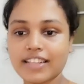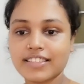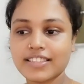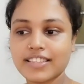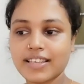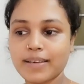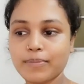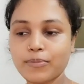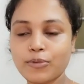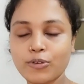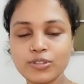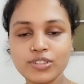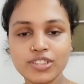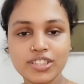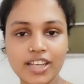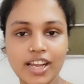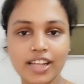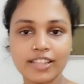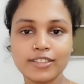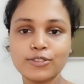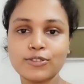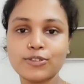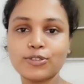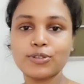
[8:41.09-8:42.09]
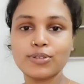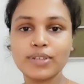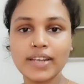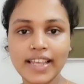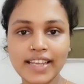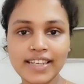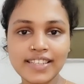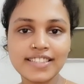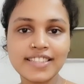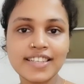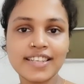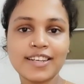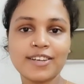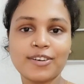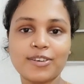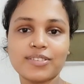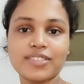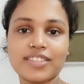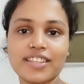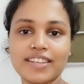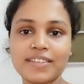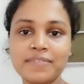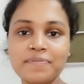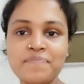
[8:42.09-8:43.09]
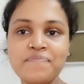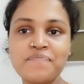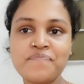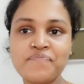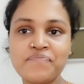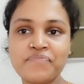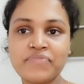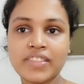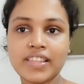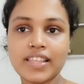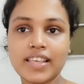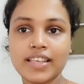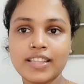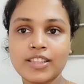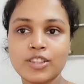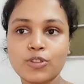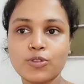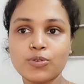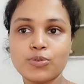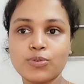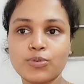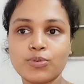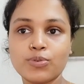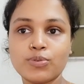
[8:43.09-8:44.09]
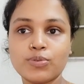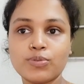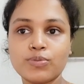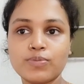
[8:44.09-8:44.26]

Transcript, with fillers: আজকে মন শান্ত নেই ঠিক কথা কিন্তু